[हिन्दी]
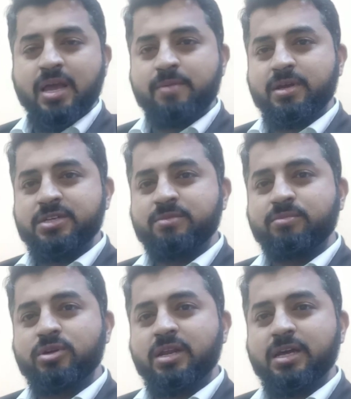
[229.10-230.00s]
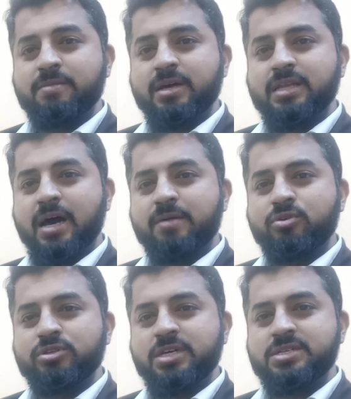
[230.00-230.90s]
एप्लीकेशन पुट करने के बाद
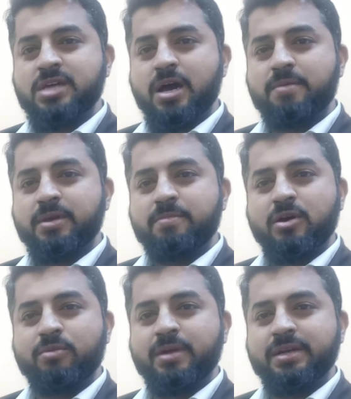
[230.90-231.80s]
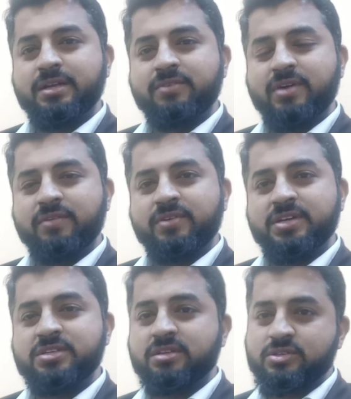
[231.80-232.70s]
आपको जस्ट आपकी बायोमेट्रिक
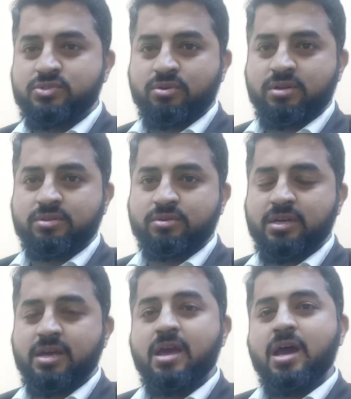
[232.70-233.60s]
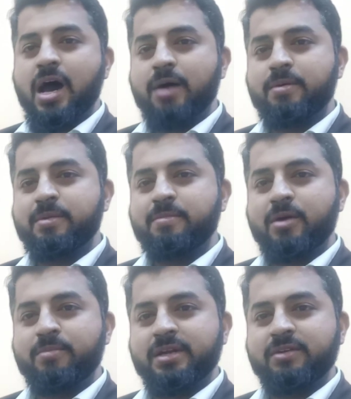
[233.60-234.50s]
वेरिफिकेशन की ज़रूरत होगी आप अपनी
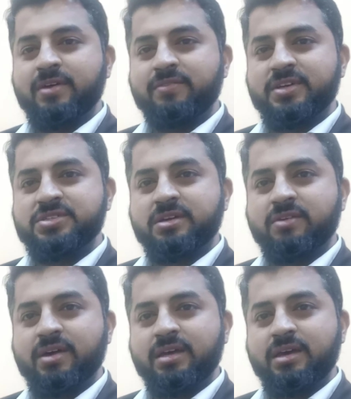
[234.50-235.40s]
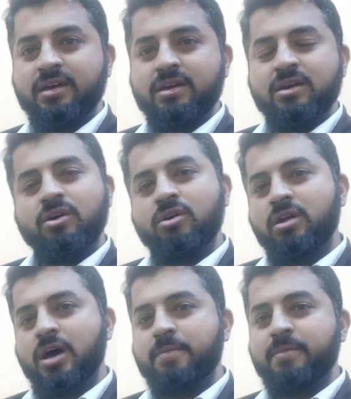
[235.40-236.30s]
बायोमेट्रिक वेरिफिकेशन करवाएंगे
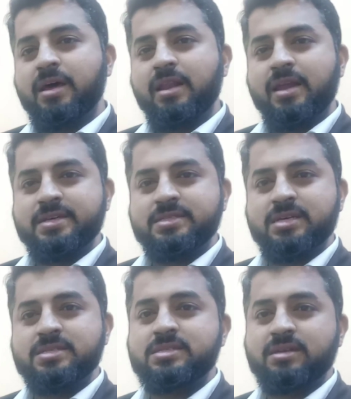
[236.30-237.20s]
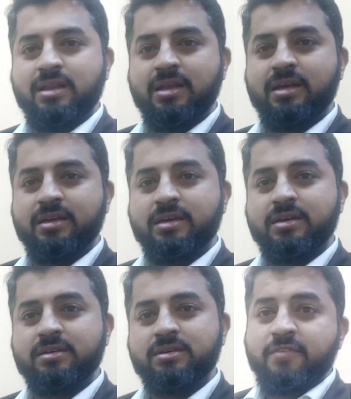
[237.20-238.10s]
और अपना लाइसेंस ले लेंगे
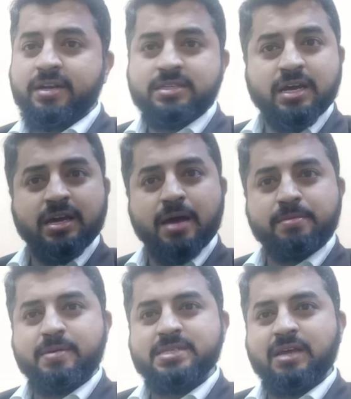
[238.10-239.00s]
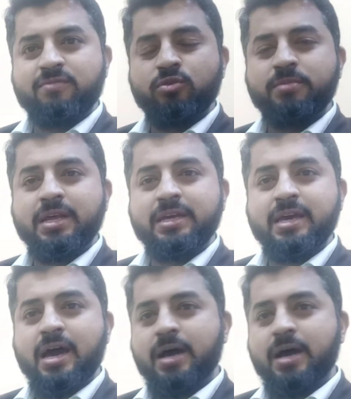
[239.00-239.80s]
फ्रेंड अगर आपके पास सेलफोन भी नहीं है